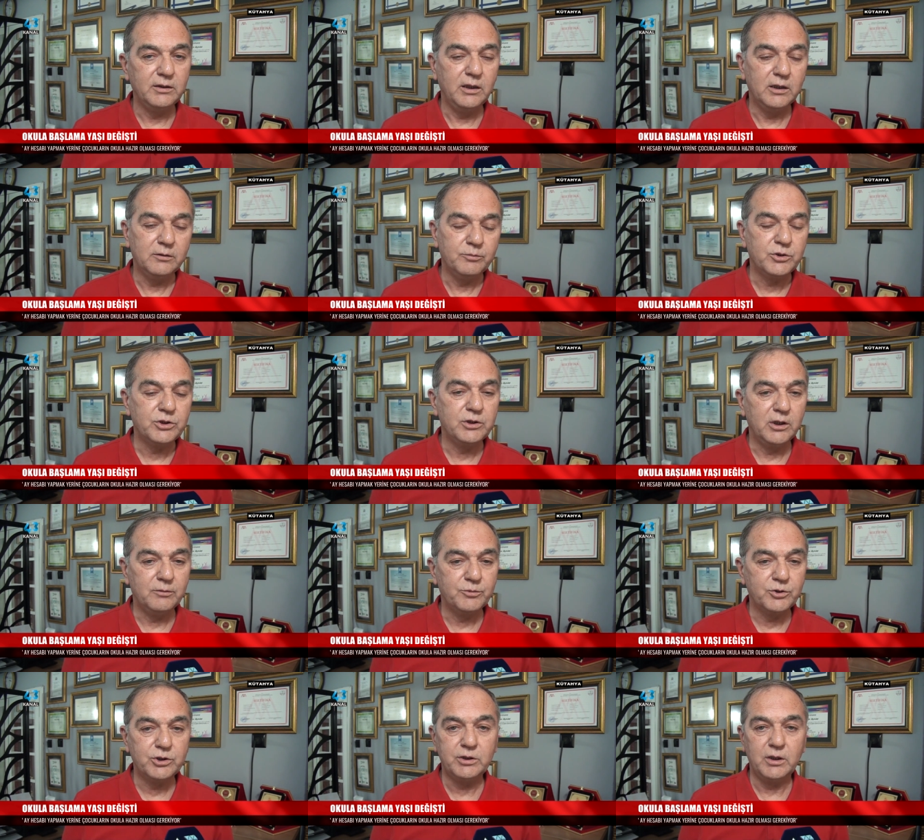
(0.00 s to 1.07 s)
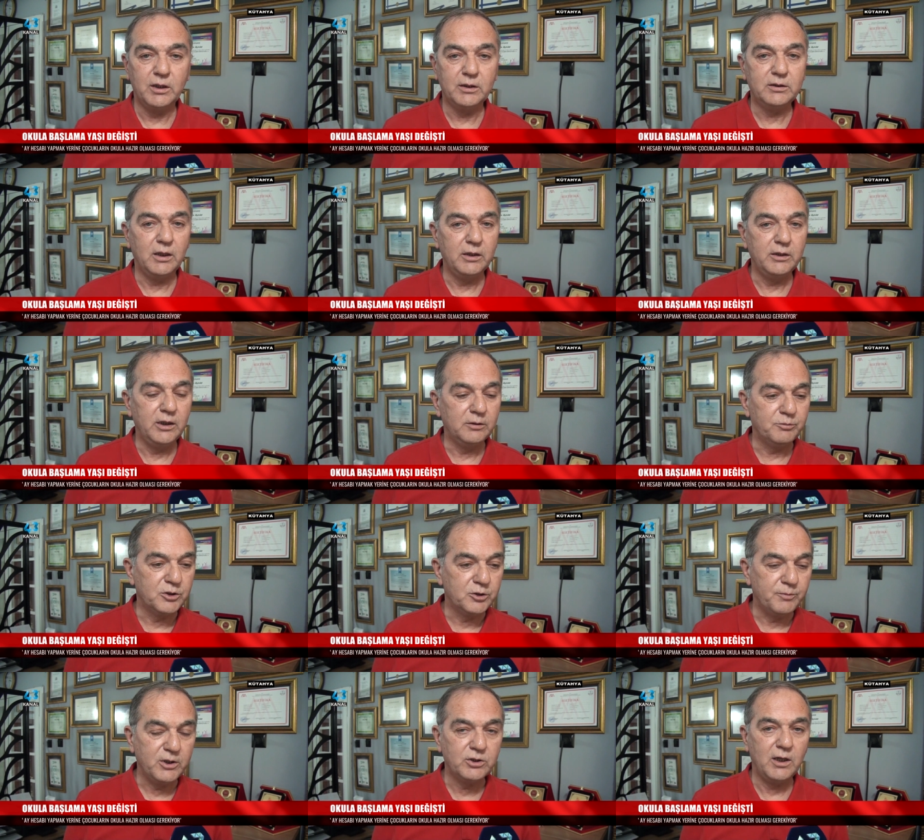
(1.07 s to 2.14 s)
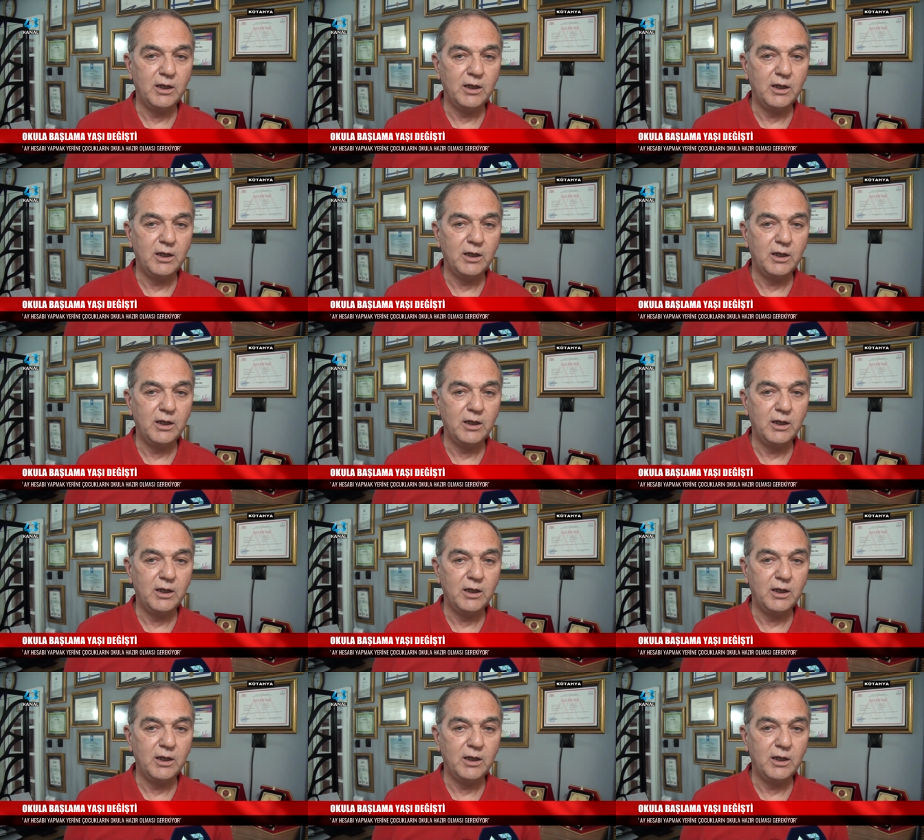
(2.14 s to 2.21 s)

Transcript: 70-72 hatta 75